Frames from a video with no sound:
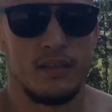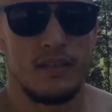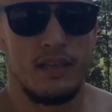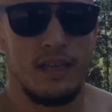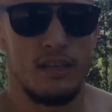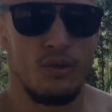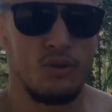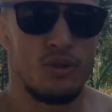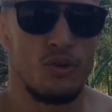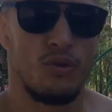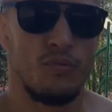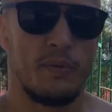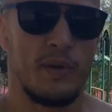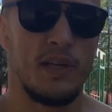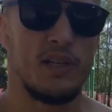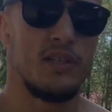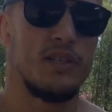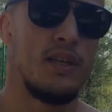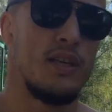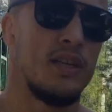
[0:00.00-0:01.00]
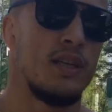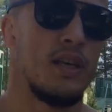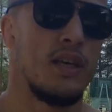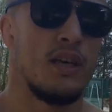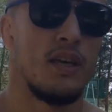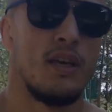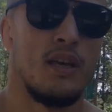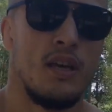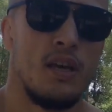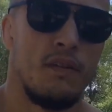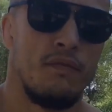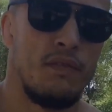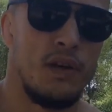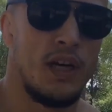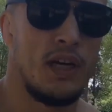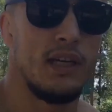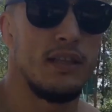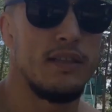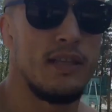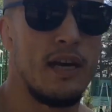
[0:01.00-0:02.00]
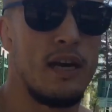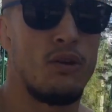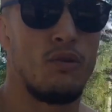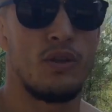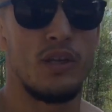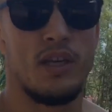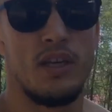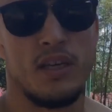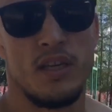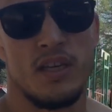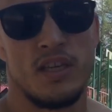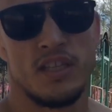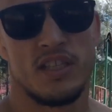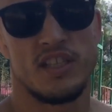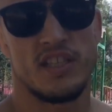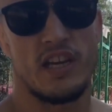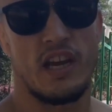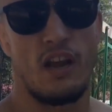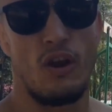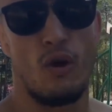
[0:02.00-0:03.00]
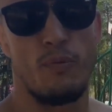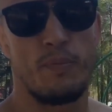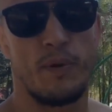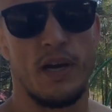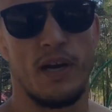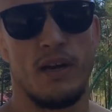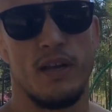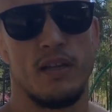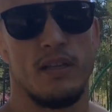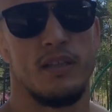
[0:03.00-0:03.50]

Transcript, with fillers: Следующее упражнение – выход на руки, склепка